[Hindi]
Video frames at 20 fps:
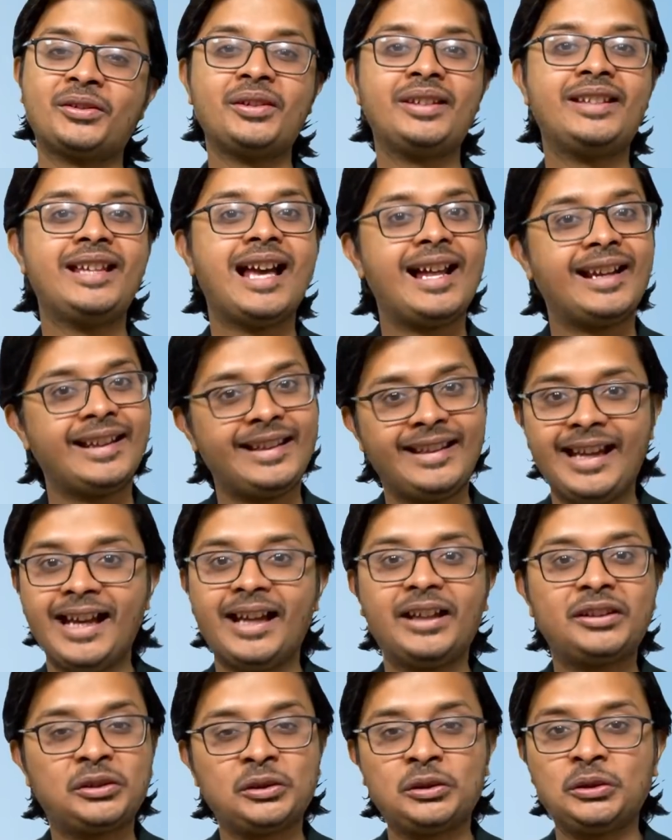तो यार
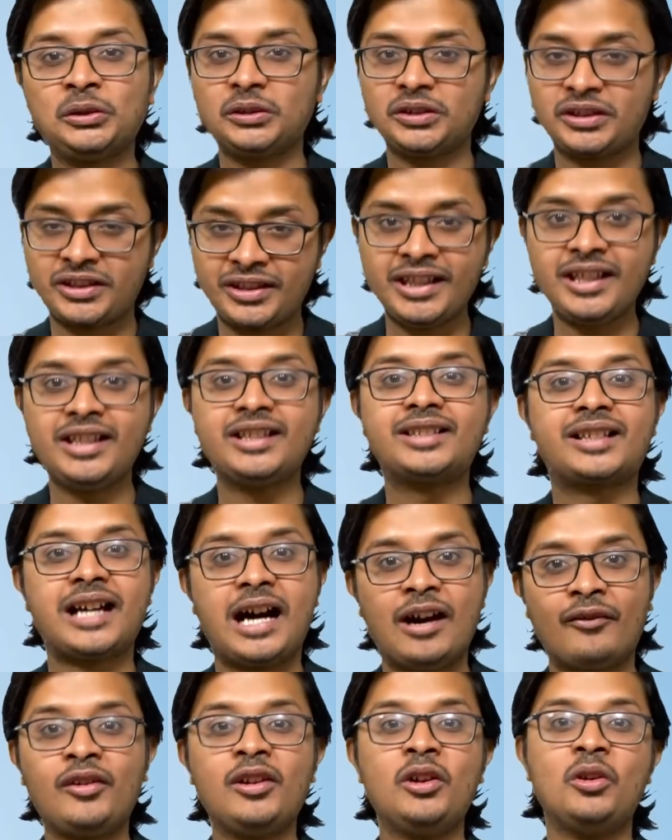ये तो चीज़
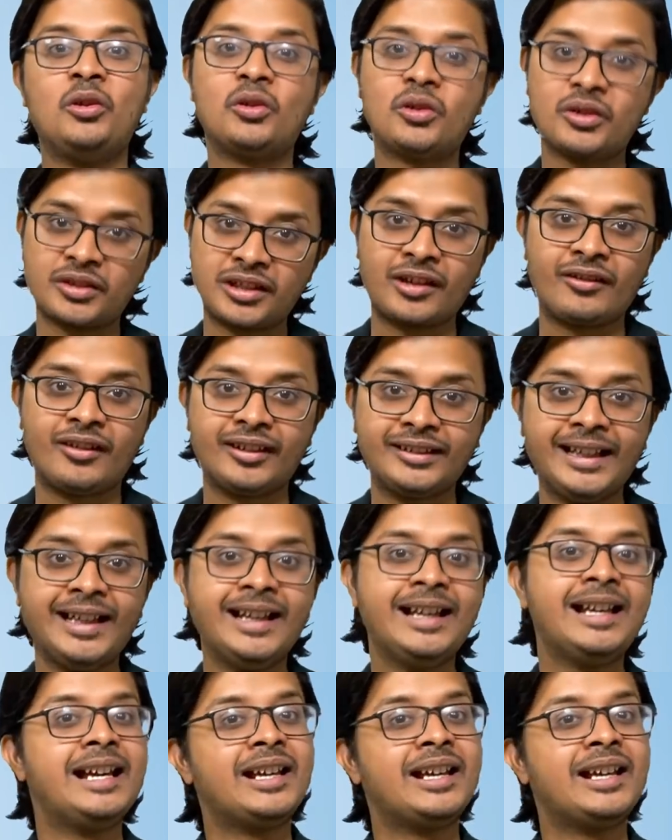काफ़ी लोगों को ज़रूरत है